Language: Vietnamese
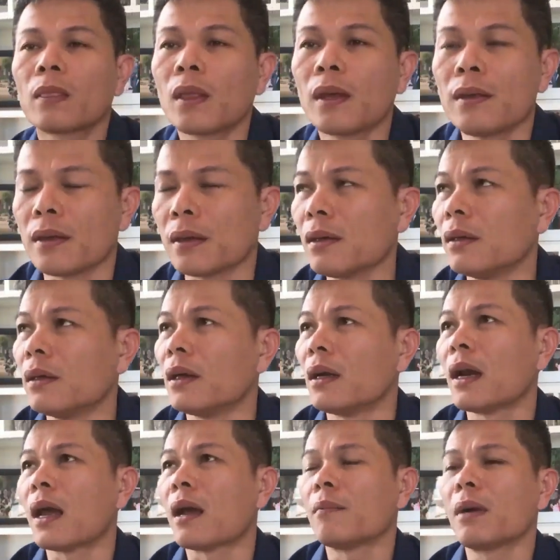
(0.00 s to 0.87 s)
thì những
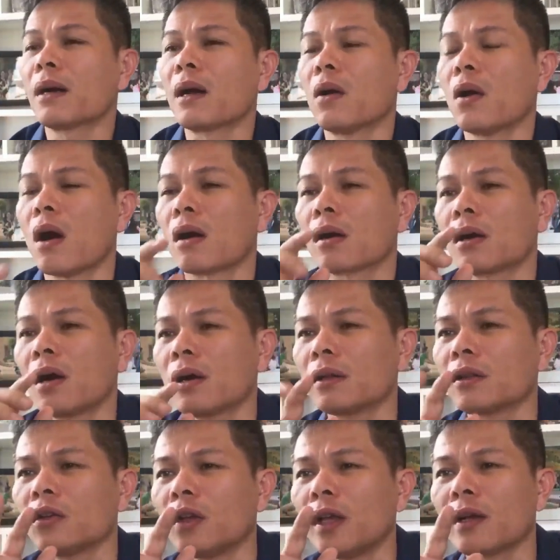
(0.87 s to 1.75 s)
người là bắt đầu họ có
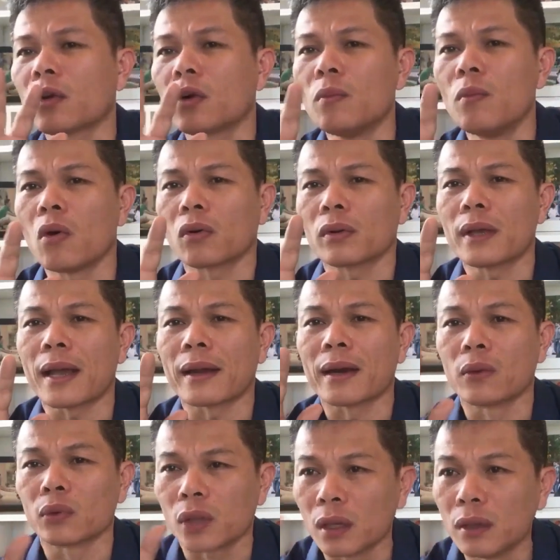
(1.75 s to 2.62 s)
cái tư duy của một nhà
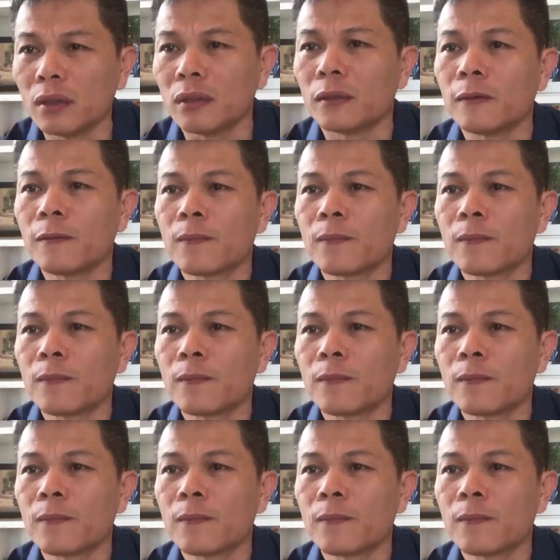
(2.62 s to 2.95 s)
đầu tư